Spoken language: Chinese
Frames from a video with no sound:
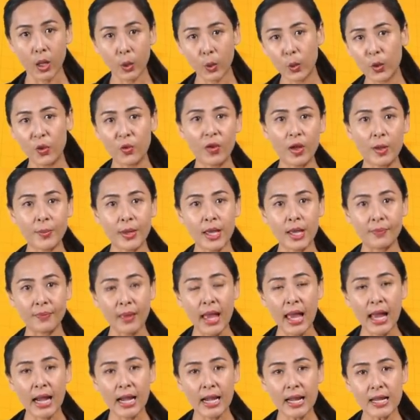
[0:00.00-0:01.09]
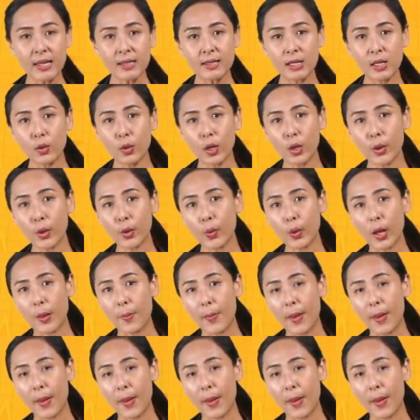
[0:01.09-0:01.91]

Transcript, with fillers: 汇率方面，令吉汇率尾